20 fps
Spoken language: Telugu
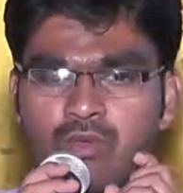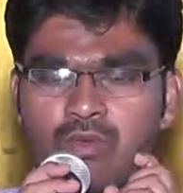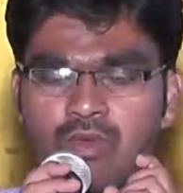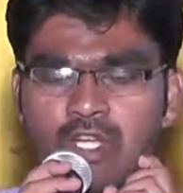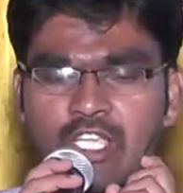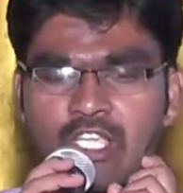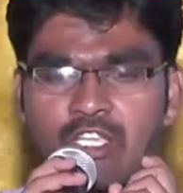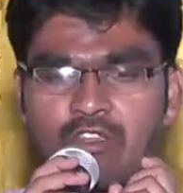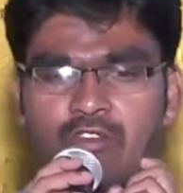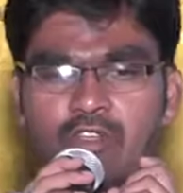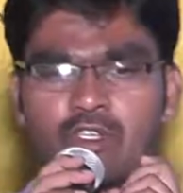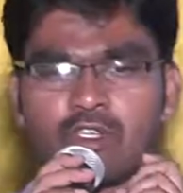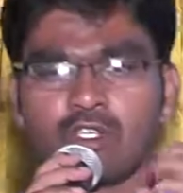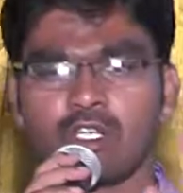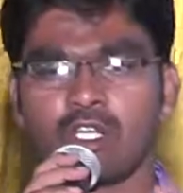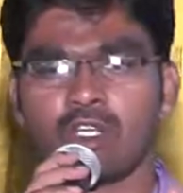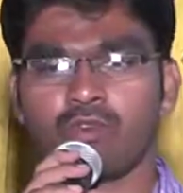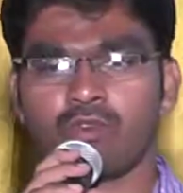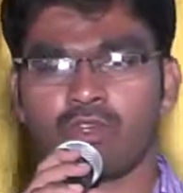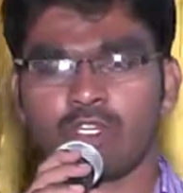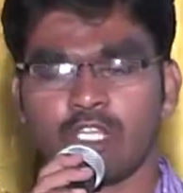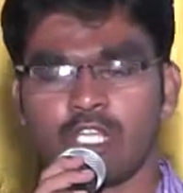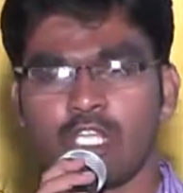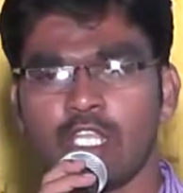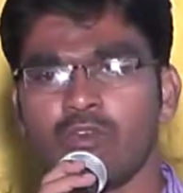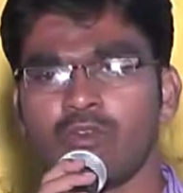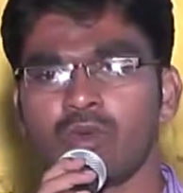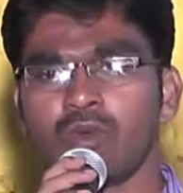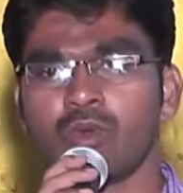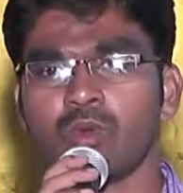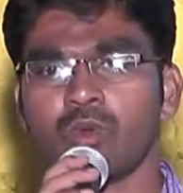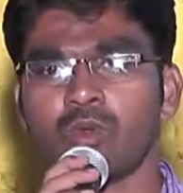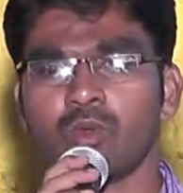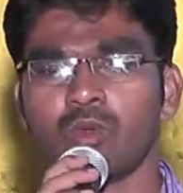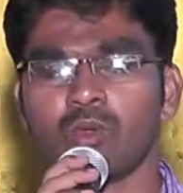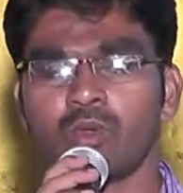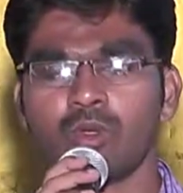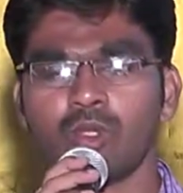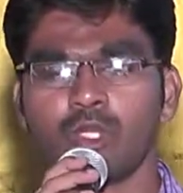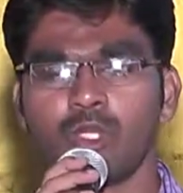వాక్యం వింటున్నటువంటి నీవు
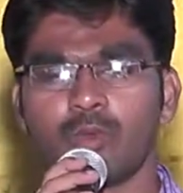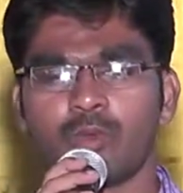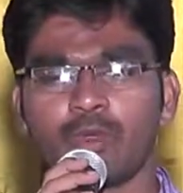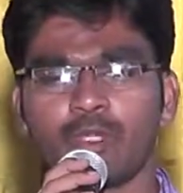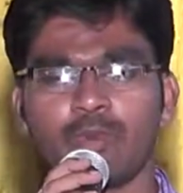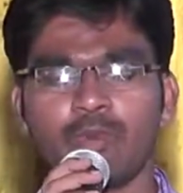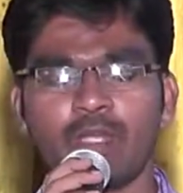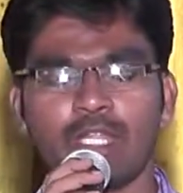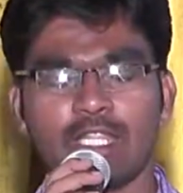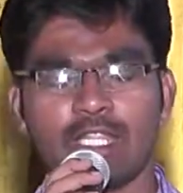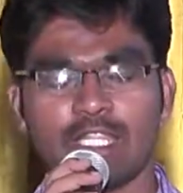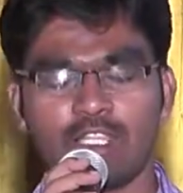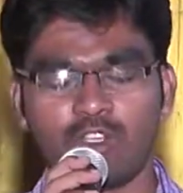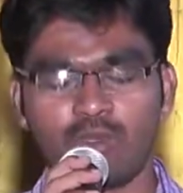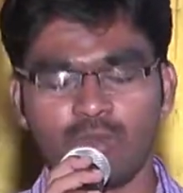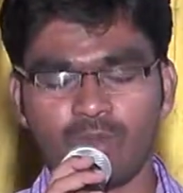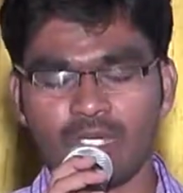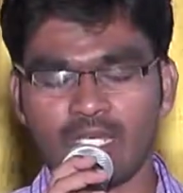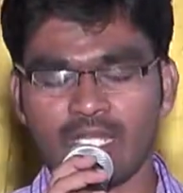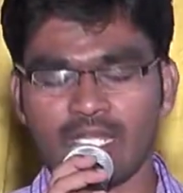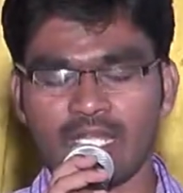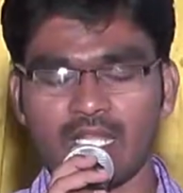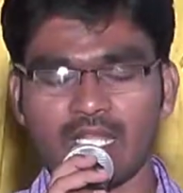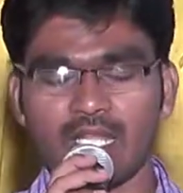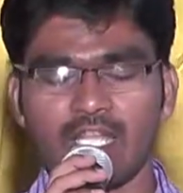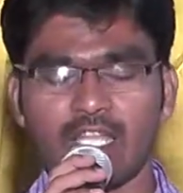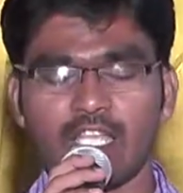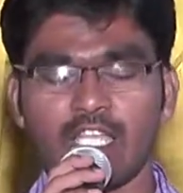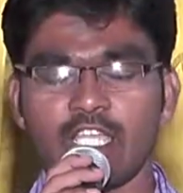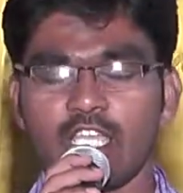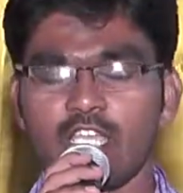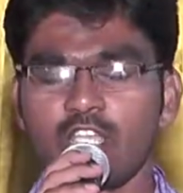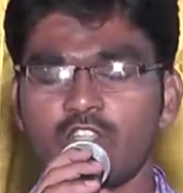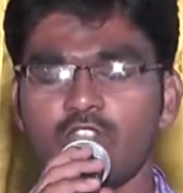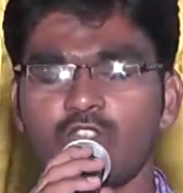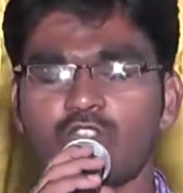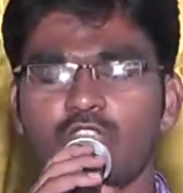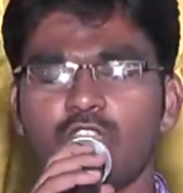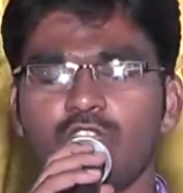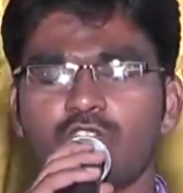ప్రియమైన దేవుని బిడ్డారా
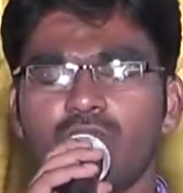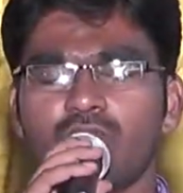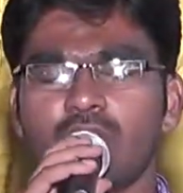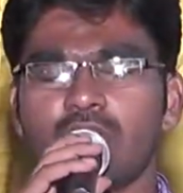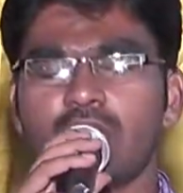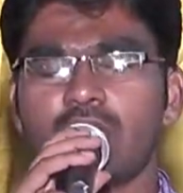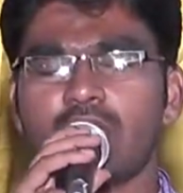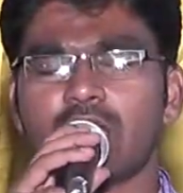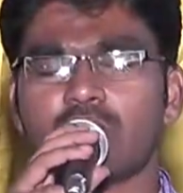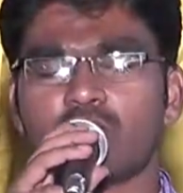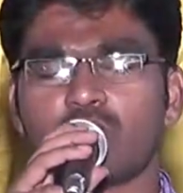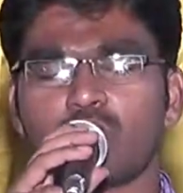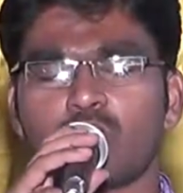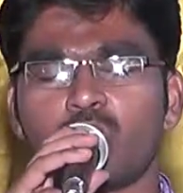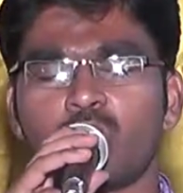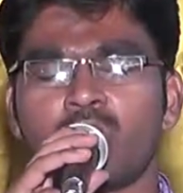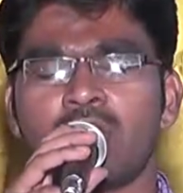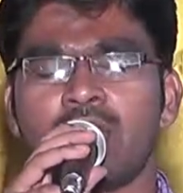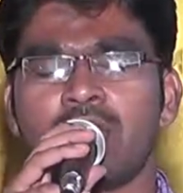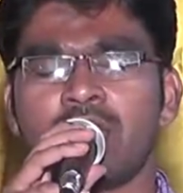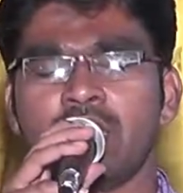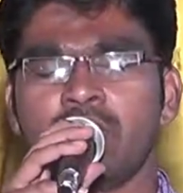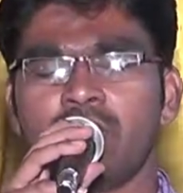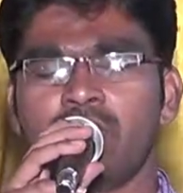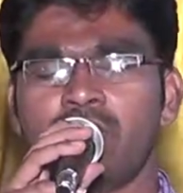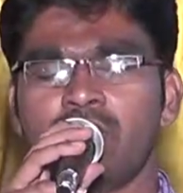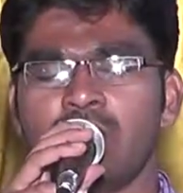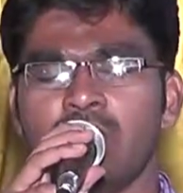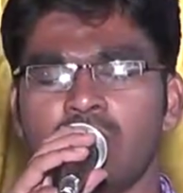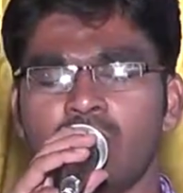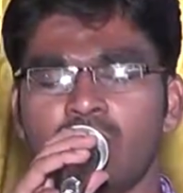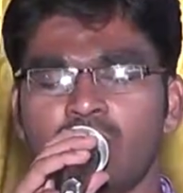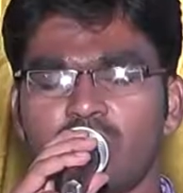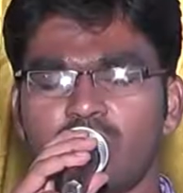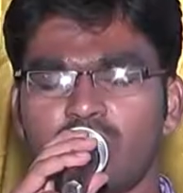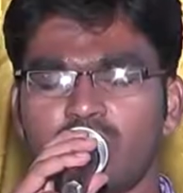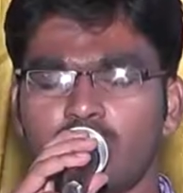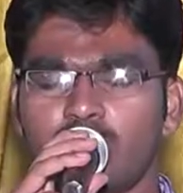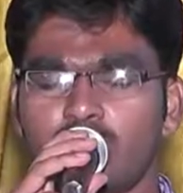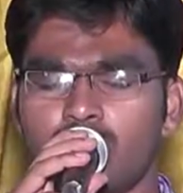దేవుని యొక్క స్వరాన్ని వినేటువంటి
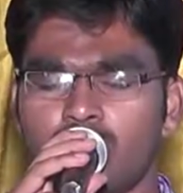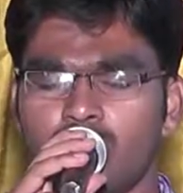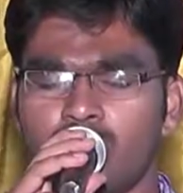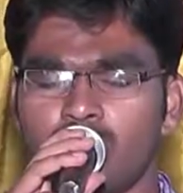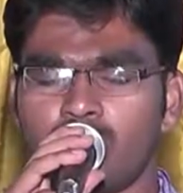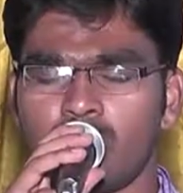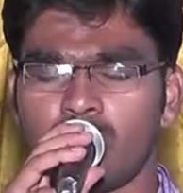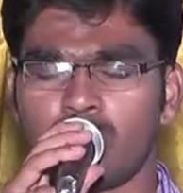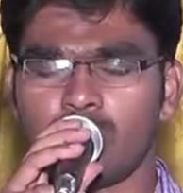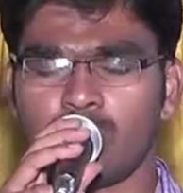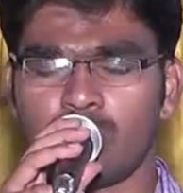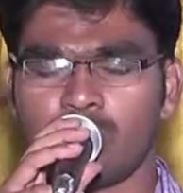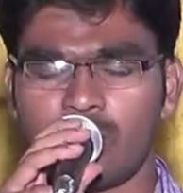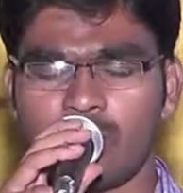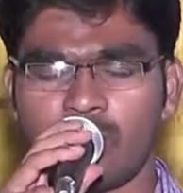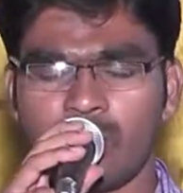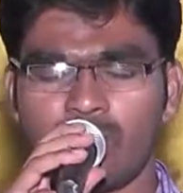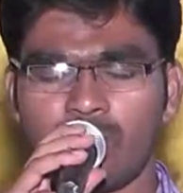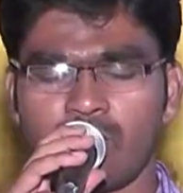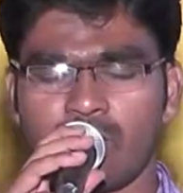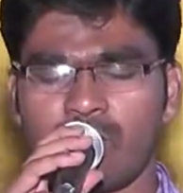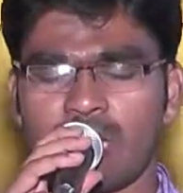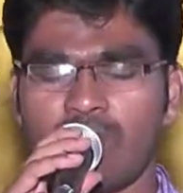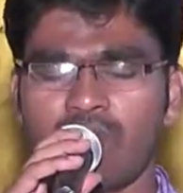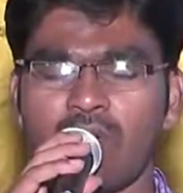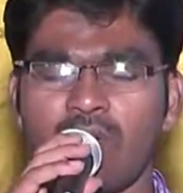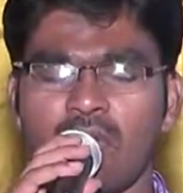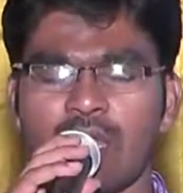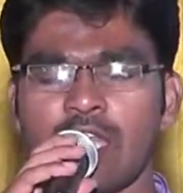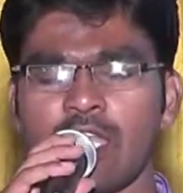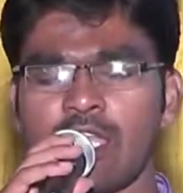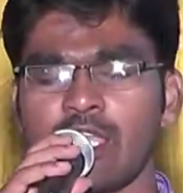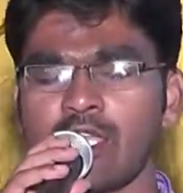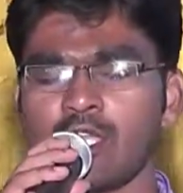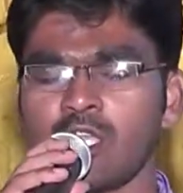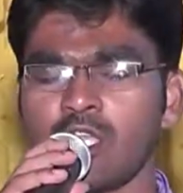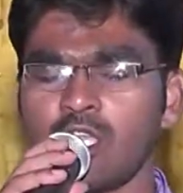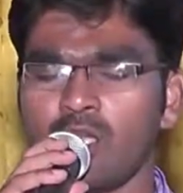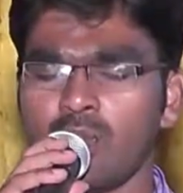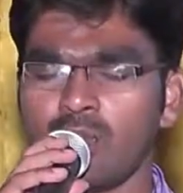స్థితిలో నీవు రావాలని
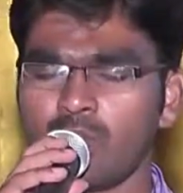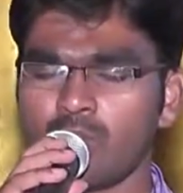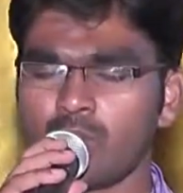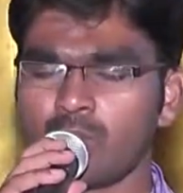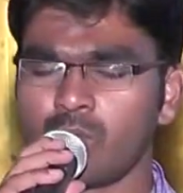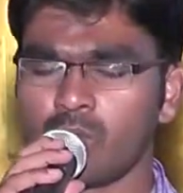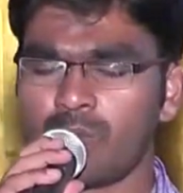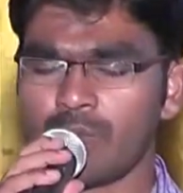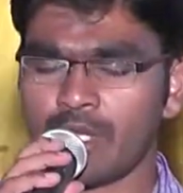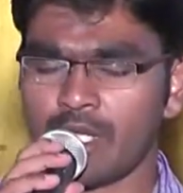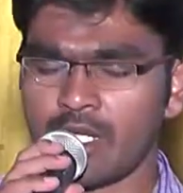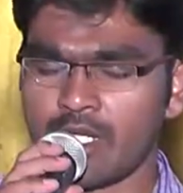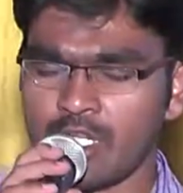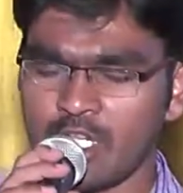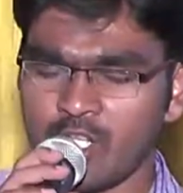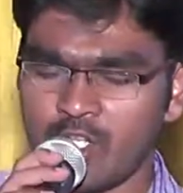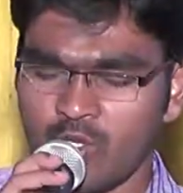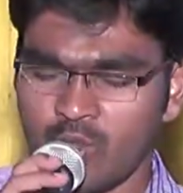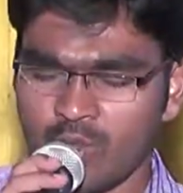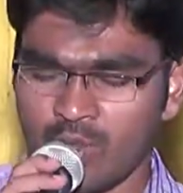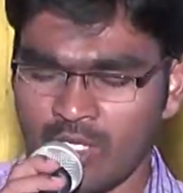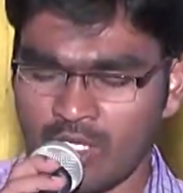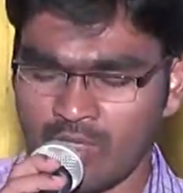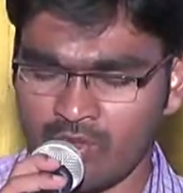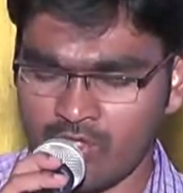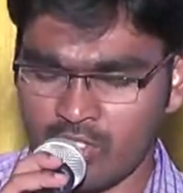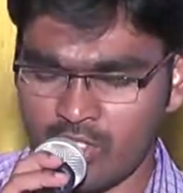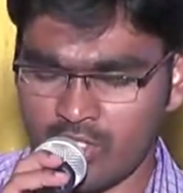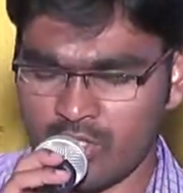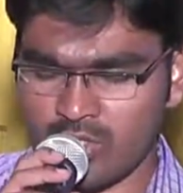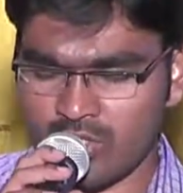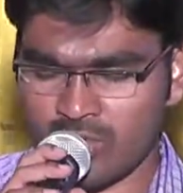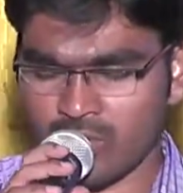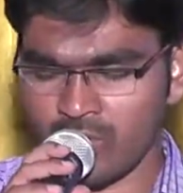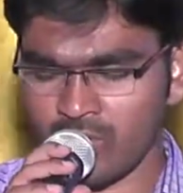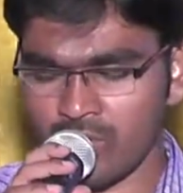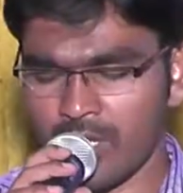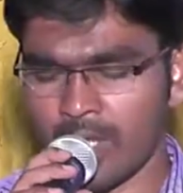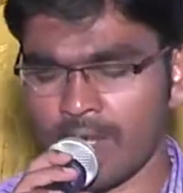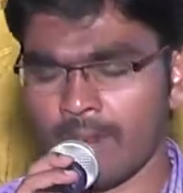ప్రభు పేరిట నీకు మనవి చేస్తూ
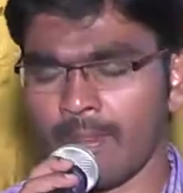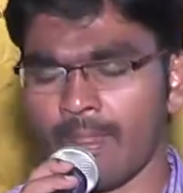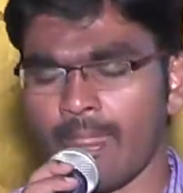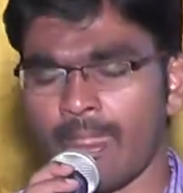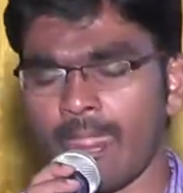ఉన్నాను